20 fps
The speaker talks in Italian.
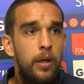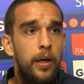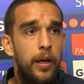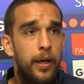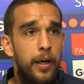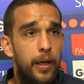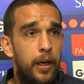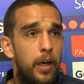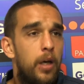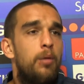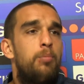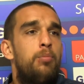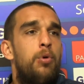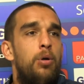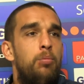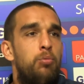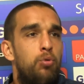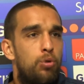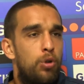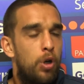e
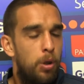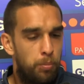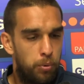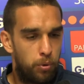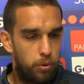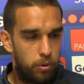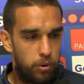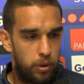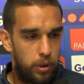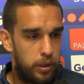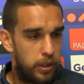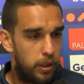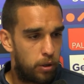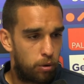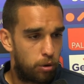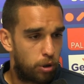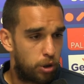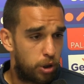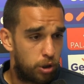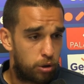poi purtroppo gli
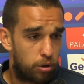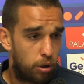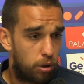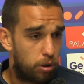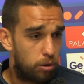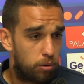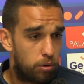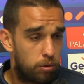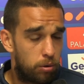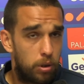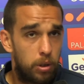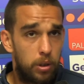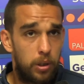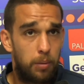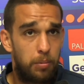errori ci sono